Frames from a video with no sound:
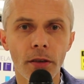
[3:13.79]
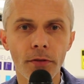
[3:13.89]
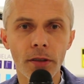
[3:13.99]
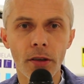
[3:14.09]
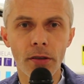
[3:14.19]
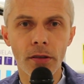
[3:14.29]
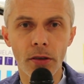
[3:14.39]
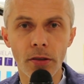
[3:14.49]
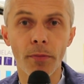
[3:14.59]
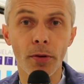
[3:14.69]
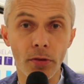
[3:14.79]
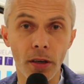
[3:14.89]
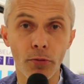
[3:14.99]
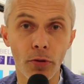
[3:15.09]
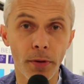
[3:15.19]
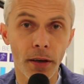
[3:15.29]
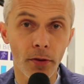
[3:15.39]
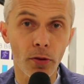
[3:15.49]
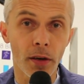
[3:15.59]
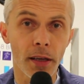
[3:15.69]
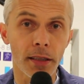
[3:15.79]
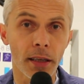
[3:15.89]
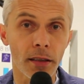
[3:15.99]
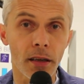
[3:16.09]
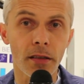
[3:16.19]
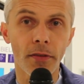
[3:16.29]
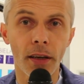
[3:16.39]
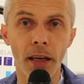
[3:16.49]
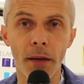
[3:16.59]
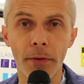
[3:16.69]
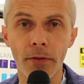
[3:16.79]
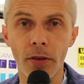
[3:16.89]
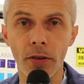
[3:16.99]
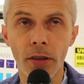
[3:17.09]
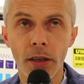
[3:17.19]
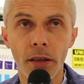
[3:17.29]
Wszystkie osoby, które byłyby ewentualnie zainteresowane na pewno